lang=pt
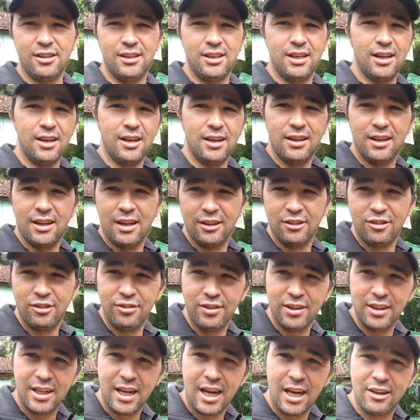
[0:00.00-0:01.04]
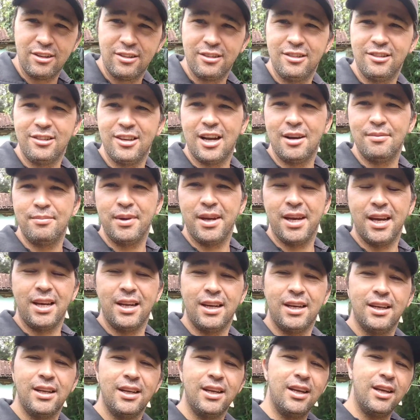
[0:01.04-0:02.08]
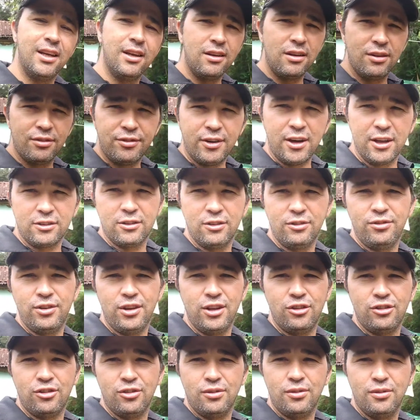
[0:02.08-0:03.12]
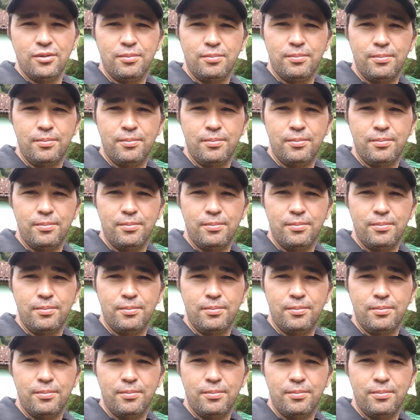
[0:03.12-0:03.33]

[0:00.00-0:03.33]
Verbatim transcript: da atividade de abelha e faço vídeo